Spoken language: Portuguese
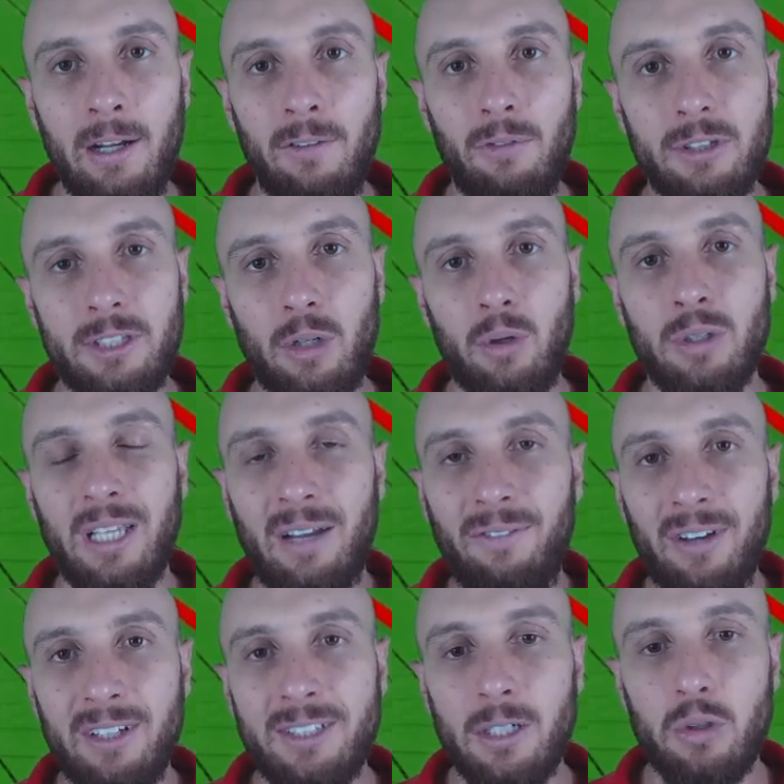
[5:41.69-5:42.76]
você consegue
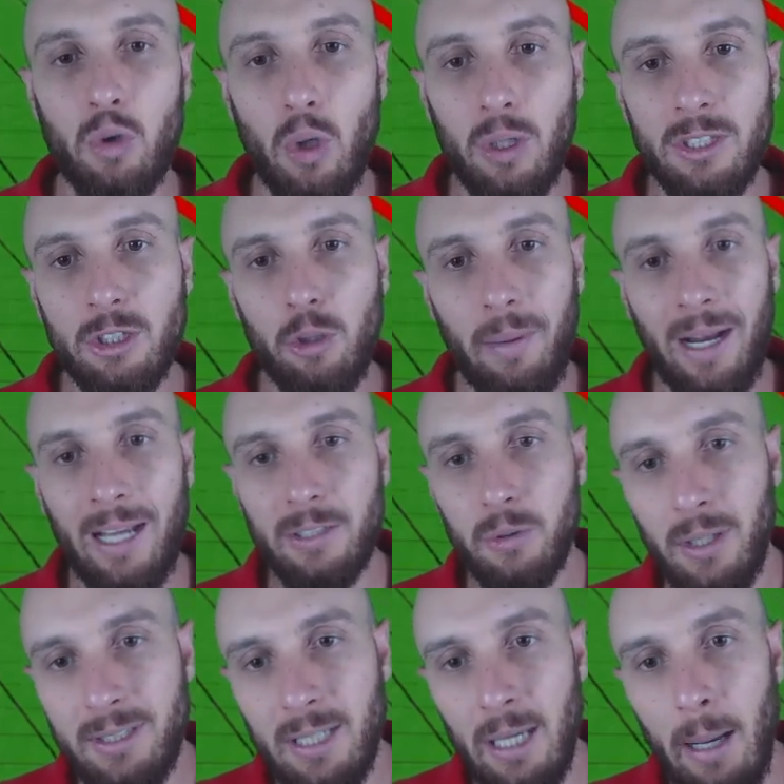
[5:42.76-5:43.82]
fazer todas as
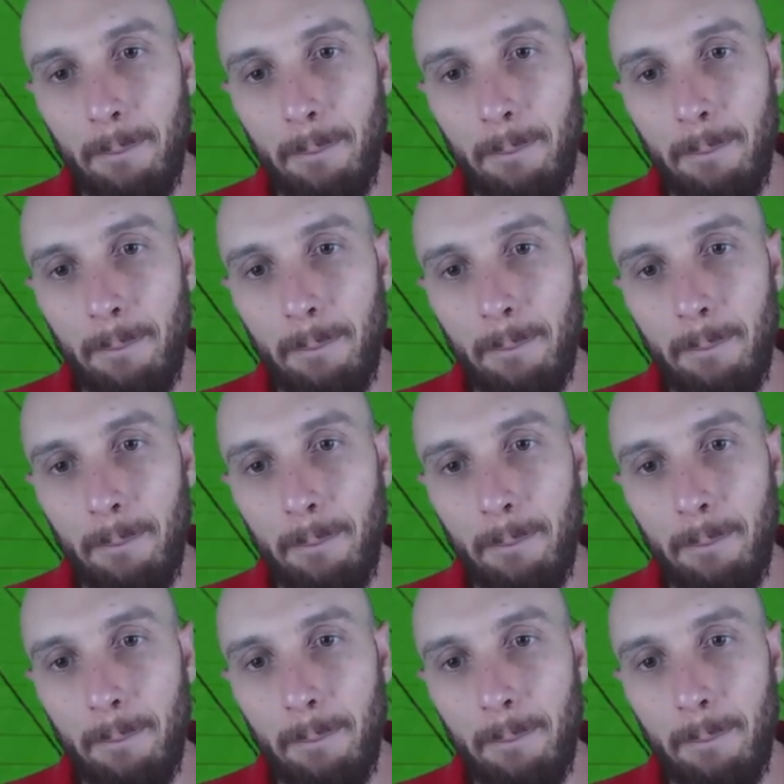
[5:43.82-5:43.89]
operações